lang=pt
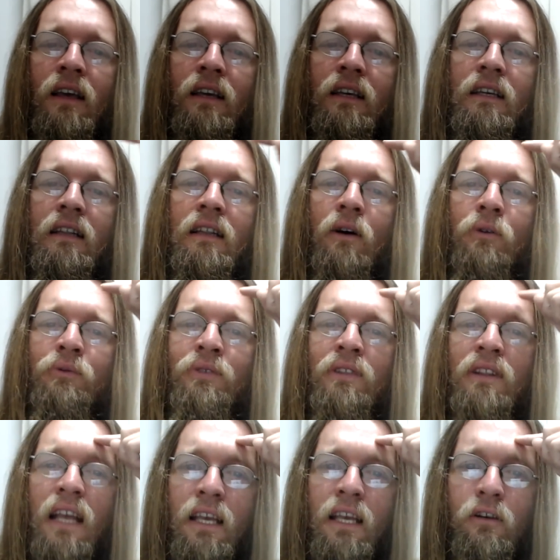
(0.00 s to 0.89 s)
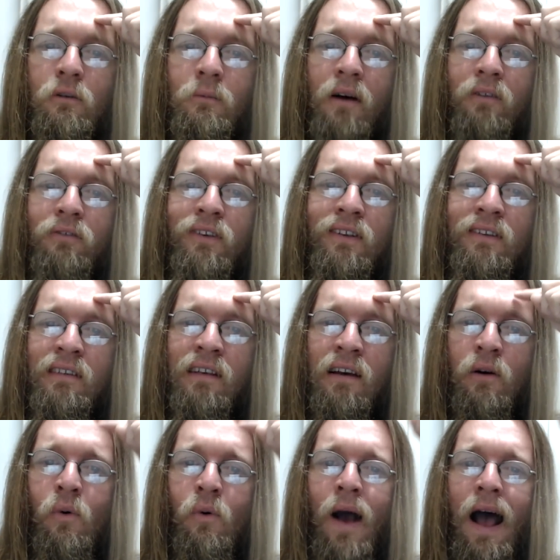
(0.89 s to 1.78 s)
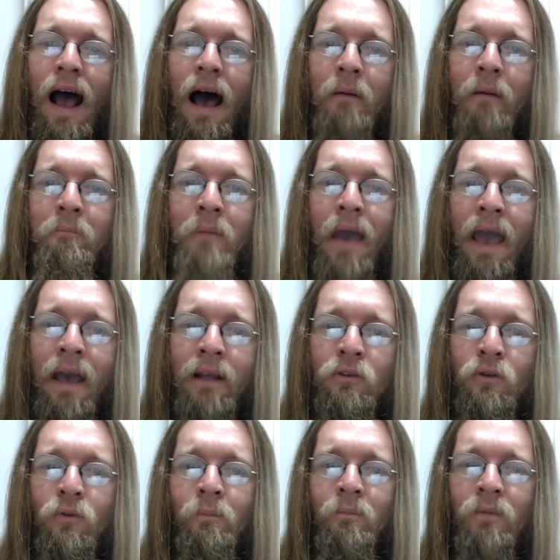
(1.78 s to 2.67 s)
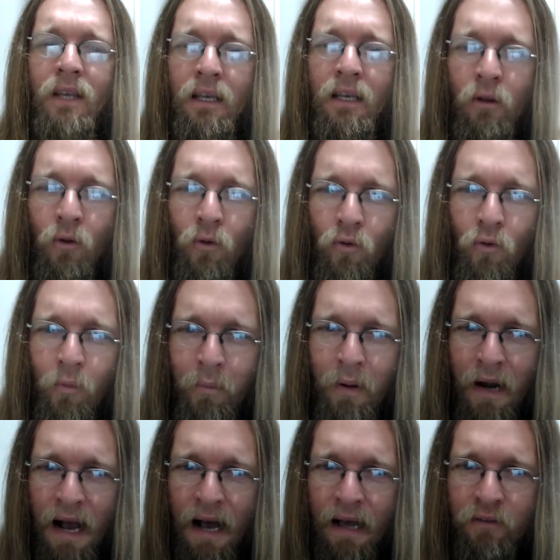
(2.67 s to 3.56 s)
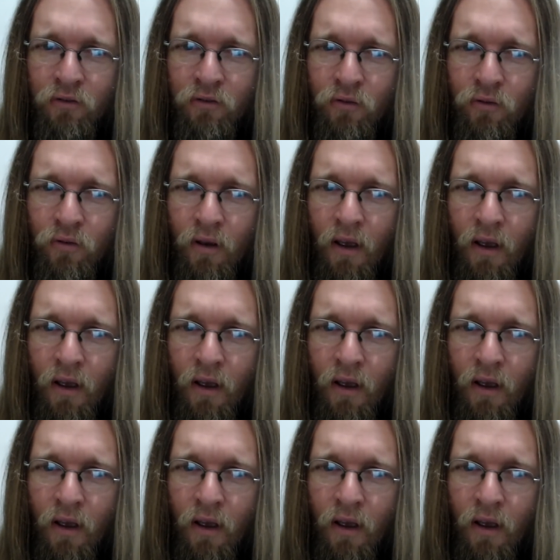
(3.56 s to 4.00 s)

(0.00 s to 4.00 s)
e não tem uma visão a médio e longo prazo.